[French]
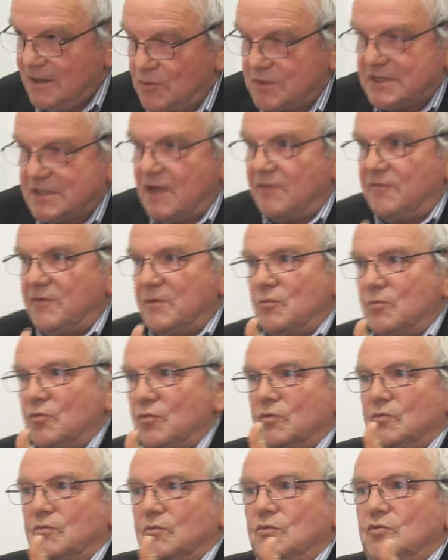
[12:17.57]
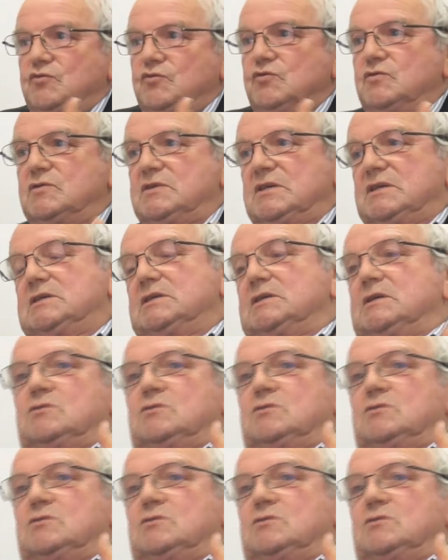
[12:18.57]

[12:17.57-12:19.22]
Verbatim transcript: Moi, ce qui a fait mon, succès, c'est